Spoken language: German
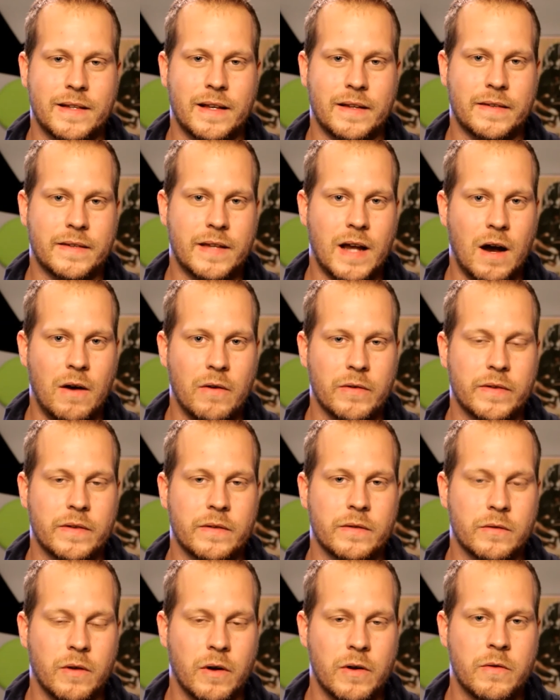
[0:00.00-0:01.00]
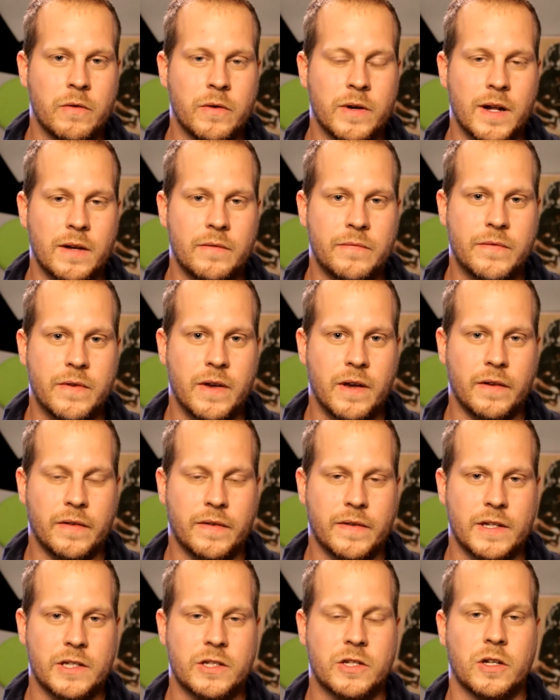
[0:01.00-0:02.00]
dass
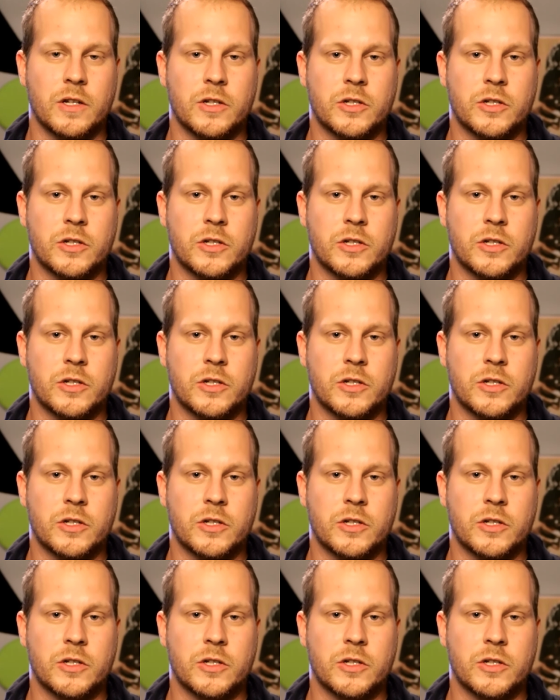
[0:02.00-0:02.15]
1940